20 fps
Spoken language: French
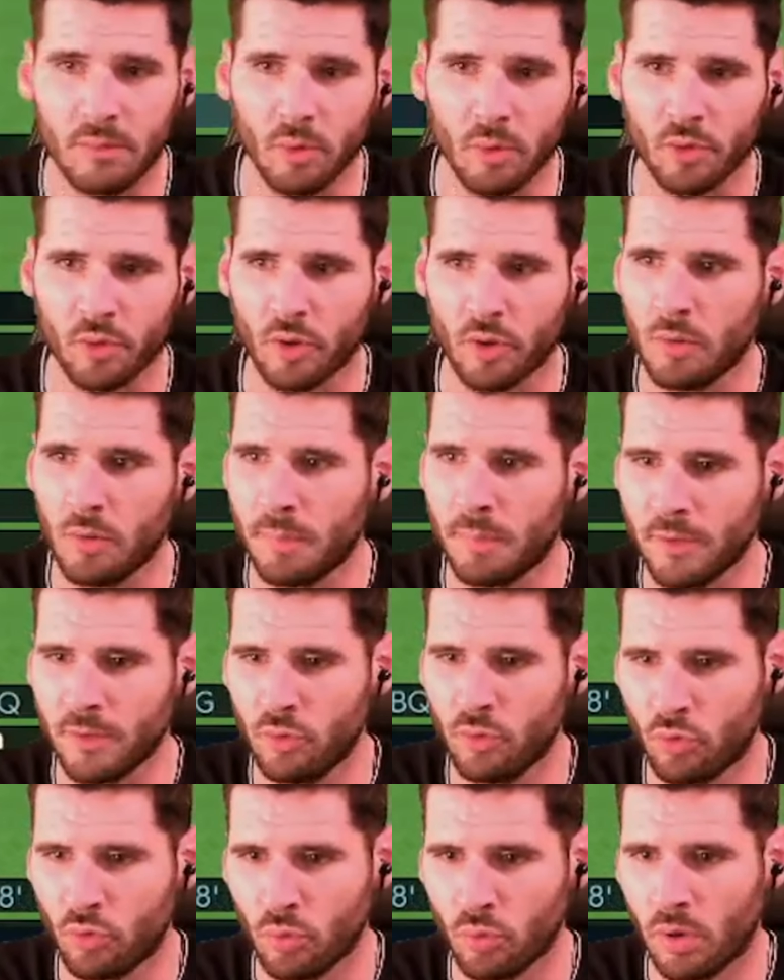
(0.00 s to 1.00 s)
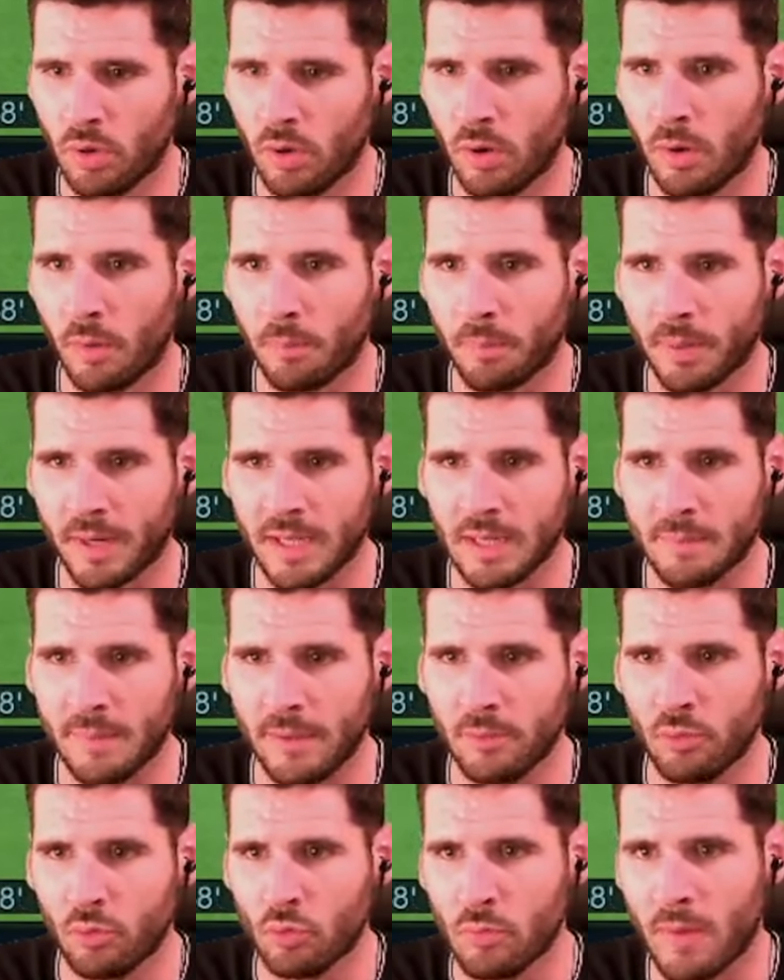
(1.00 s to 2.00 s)
seul, pas du tout euh, pris, pas
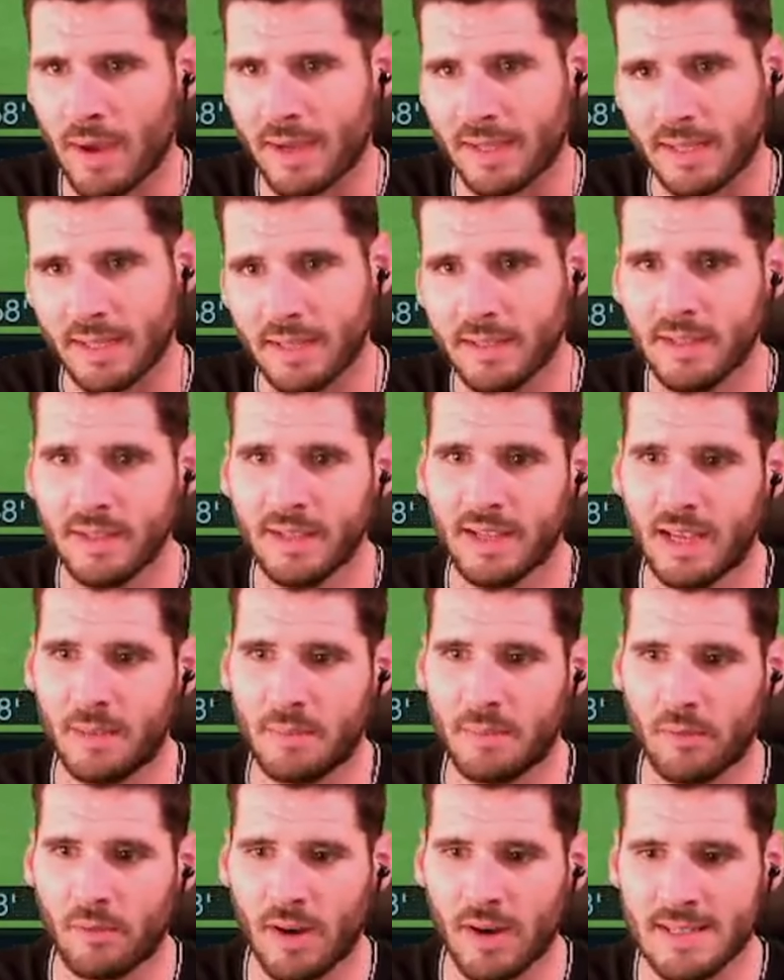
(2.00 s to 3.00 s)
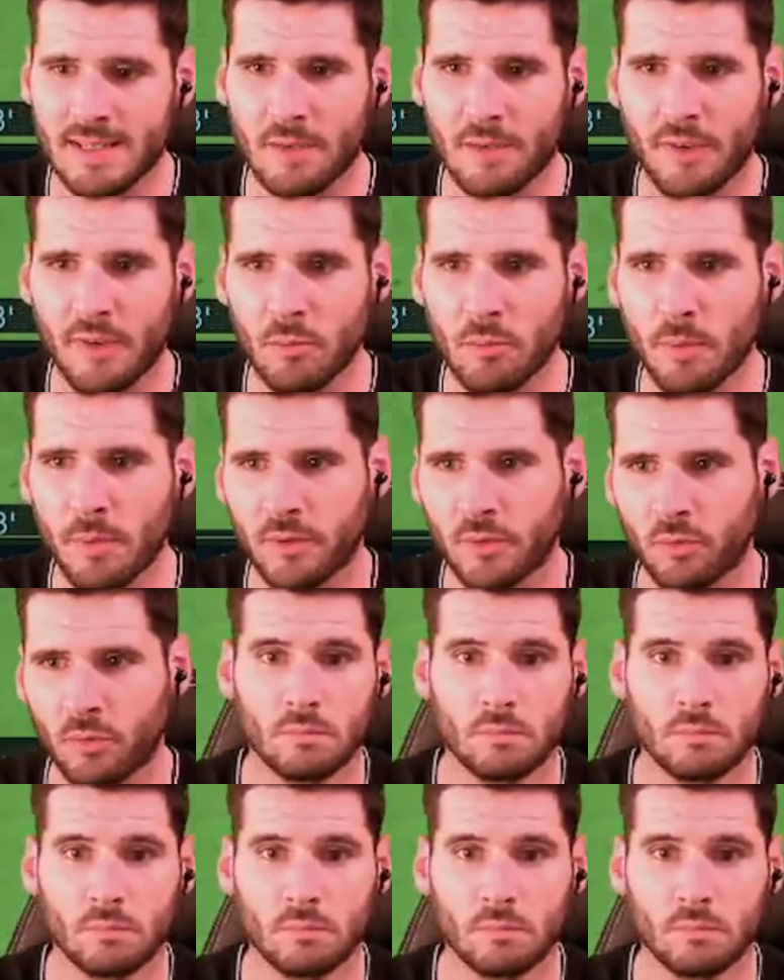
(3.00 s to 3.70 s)
du tout marqué. Et eh bien voilà, ça fait un but partout.